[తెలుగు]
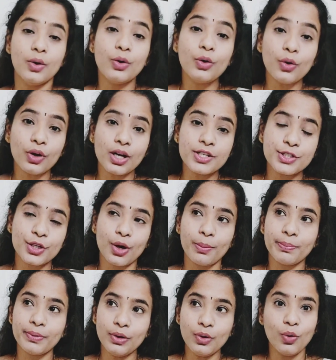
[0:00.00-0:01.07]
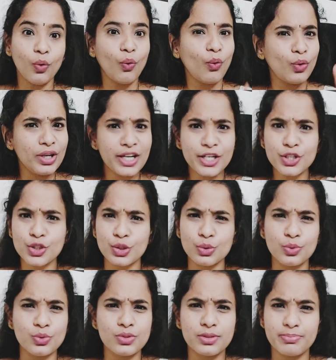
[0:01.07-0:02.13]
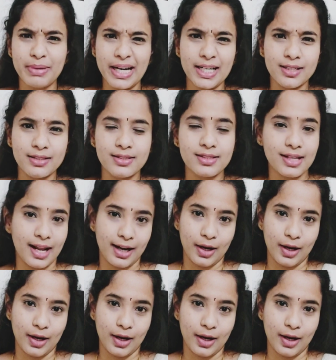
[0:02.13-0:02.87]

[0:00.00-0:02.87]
ఇంకొక షాప్లో ఓన్లీ షూస్ బెల్ట్స్